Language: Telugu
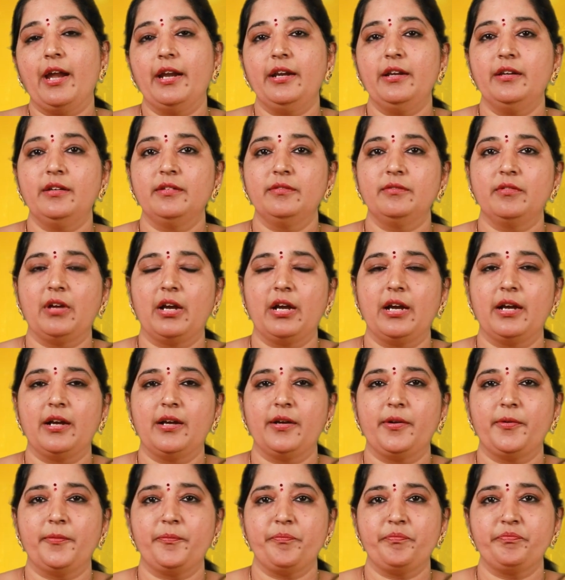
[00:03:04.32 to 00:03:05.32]
అండ్
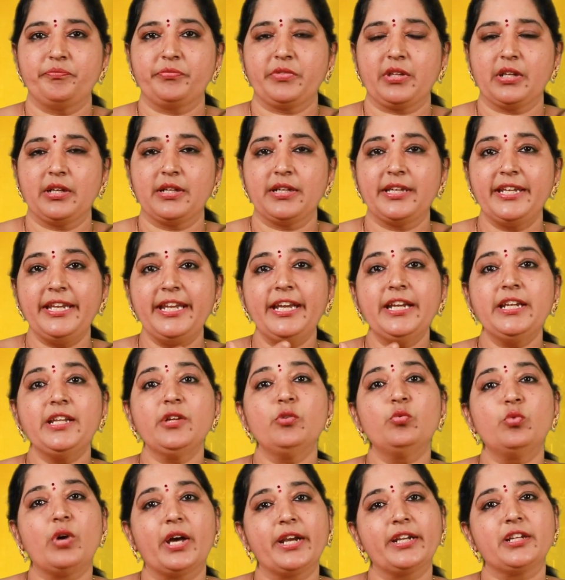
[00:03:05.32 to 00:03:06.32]

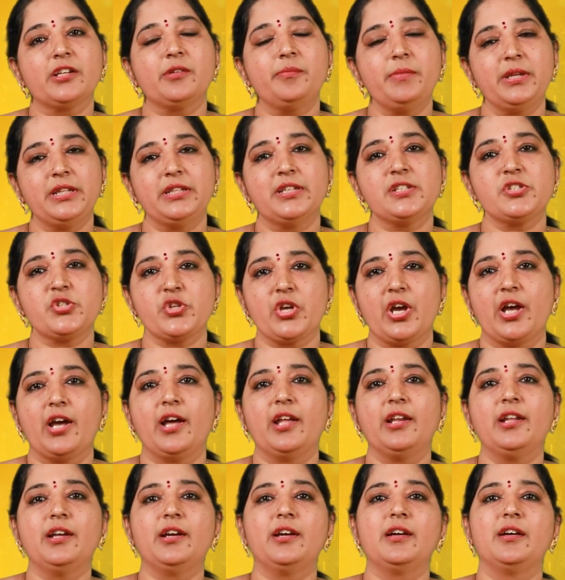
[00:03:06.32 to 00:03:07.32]
క్రియేటివ్ వర్క్ మీద
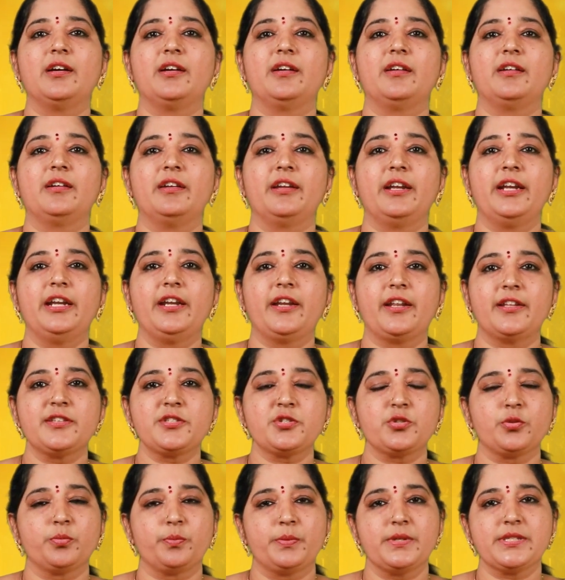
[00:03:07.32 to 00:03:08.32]
చాలా
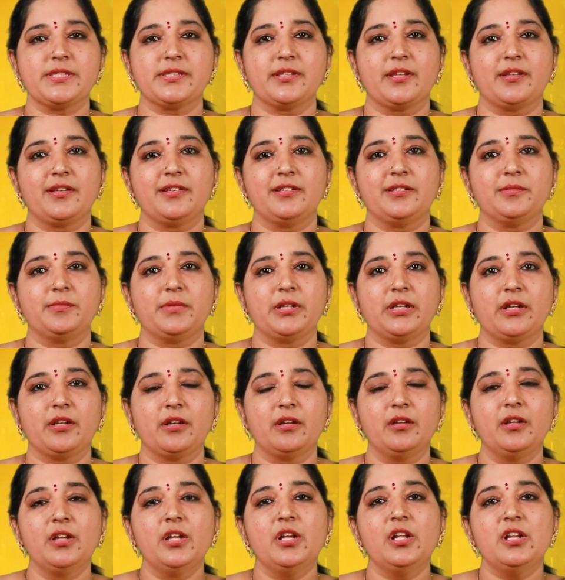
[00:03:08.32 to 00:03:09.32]
ఇంట్రెస్ట్ చూపిస్తారు
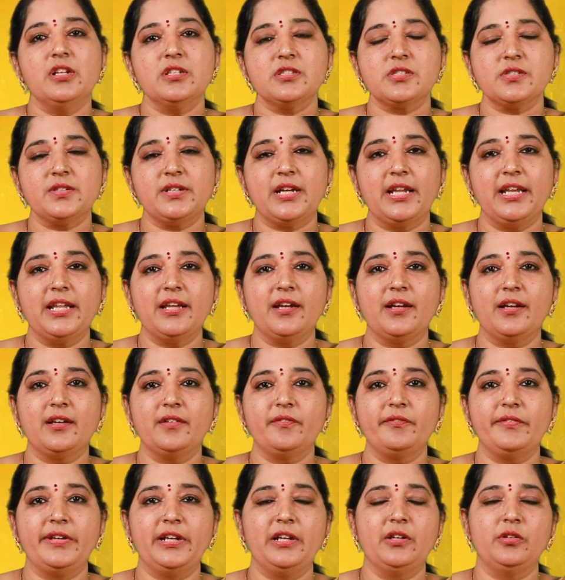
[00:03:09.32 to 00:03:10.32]
అనమాట సో అలా
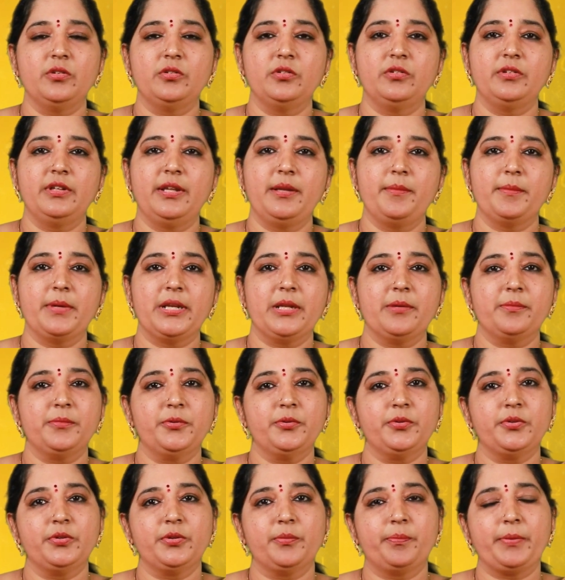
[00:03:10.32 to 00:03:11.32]
వీళ్ళుని
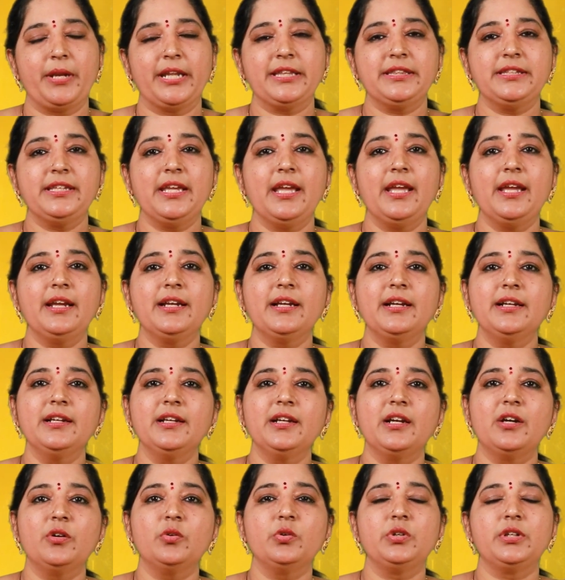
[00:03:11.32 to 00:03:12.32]
మనము
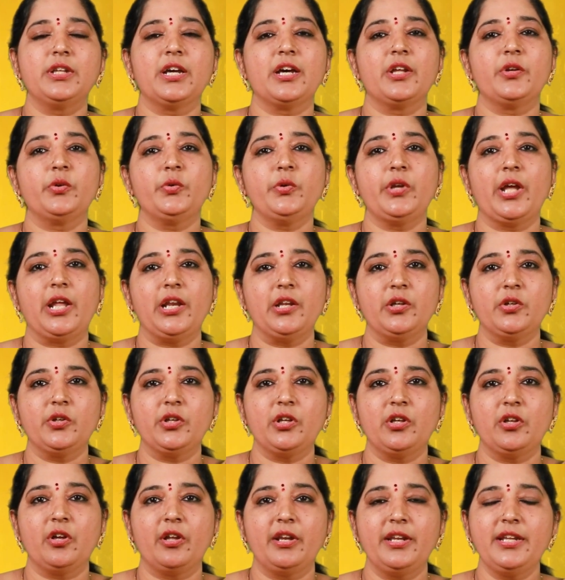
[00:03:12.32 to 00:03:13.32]
ప్రత్యేకంగా ఉంటారు
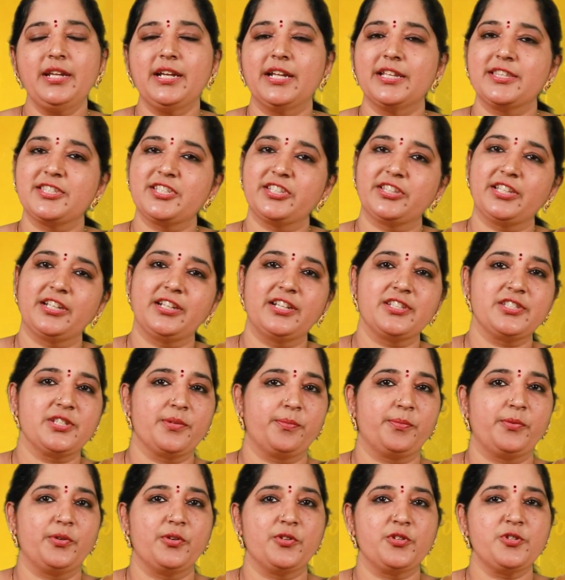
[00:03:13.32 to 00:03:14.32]
నలుగురిలో అని ఖచ్చితంగా
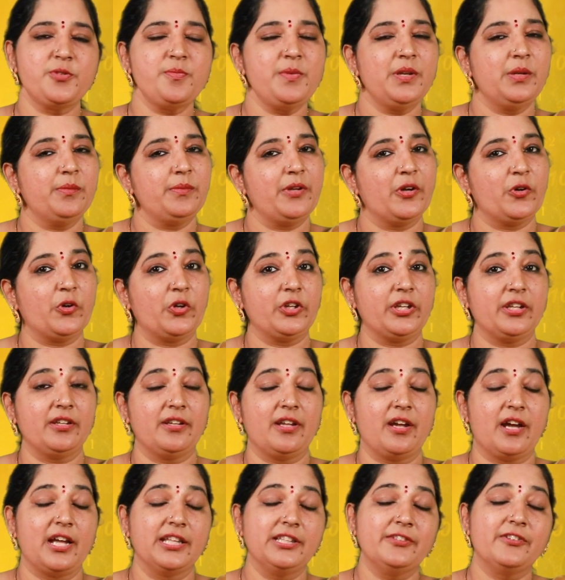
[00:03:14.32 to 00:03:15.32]
చెప్పుకోవచ్చు మనం ఒక
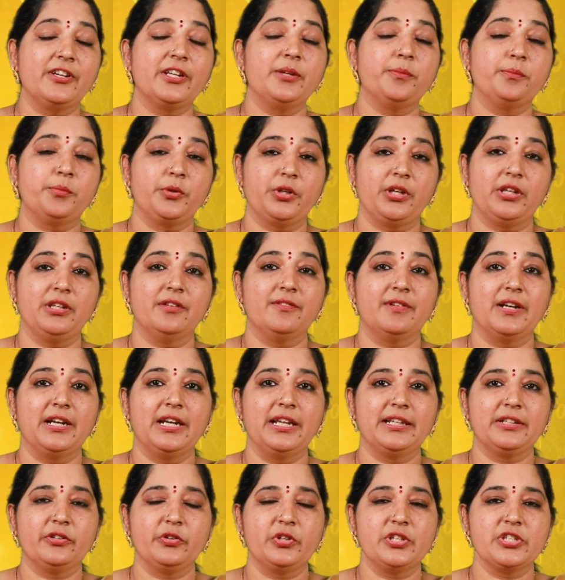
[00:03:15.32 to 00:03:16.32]
ఆదివారం పుట్టిన
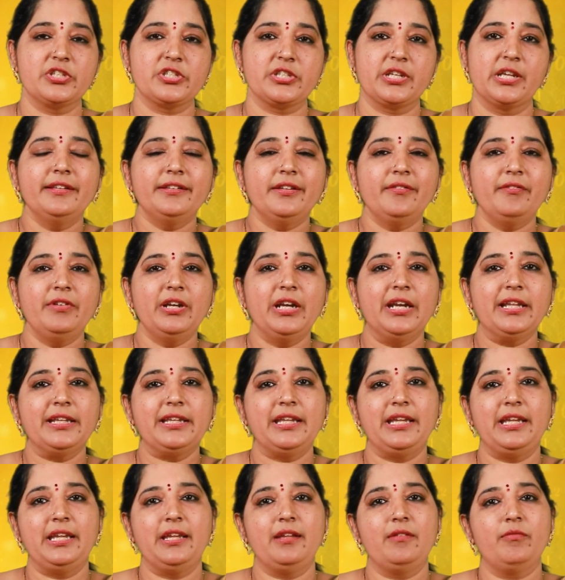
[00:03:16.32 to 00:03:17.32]
వాళ్ళ గురించి అయితే
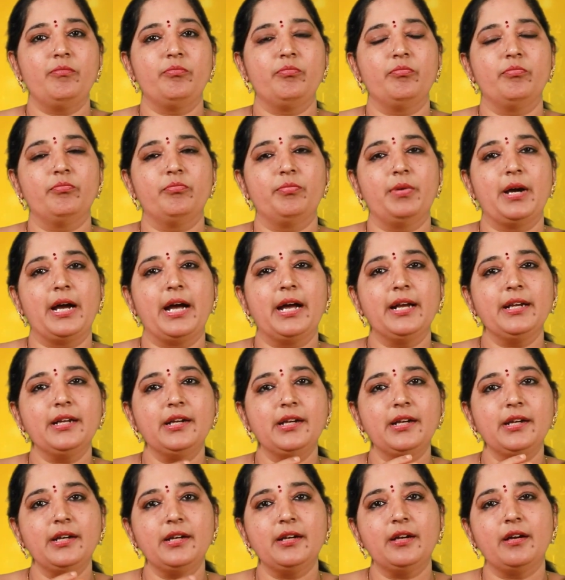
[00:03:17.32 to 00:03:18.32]
వీళ్ళకి
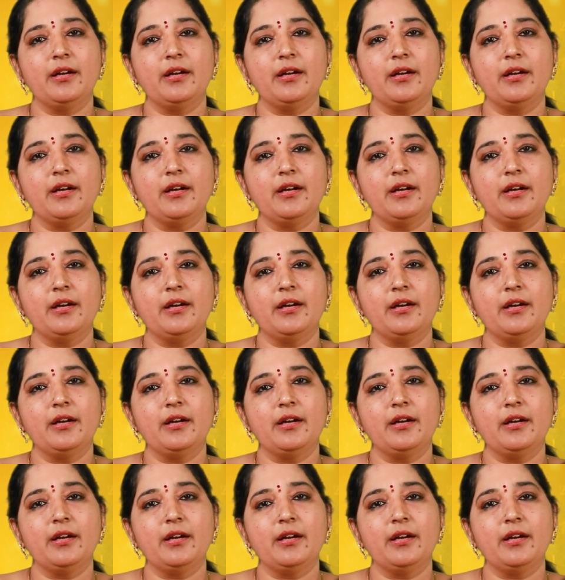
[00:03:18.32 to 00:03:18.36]
బాగా